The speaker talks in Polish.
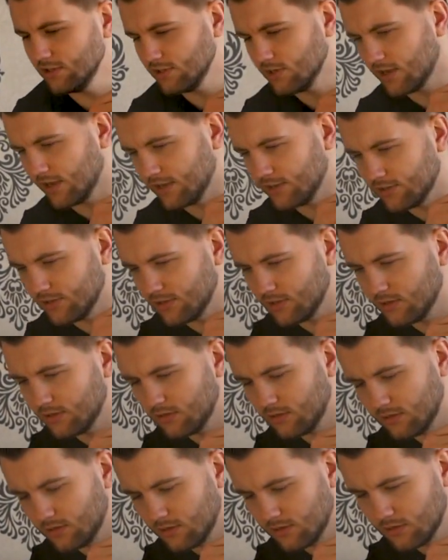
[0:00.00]
czekajcie.
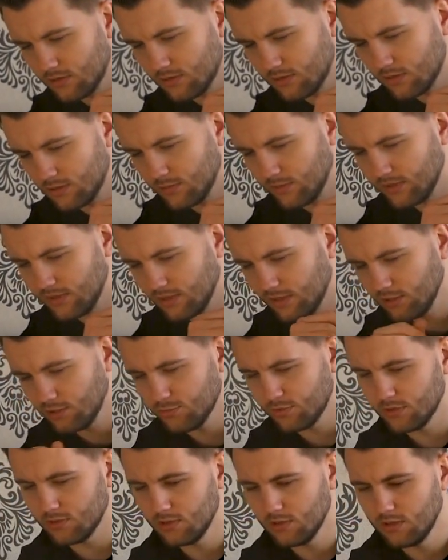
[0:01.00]
Chyba już
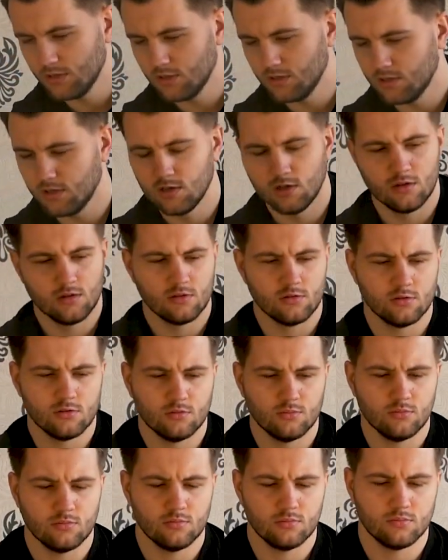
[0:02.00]
były. To są...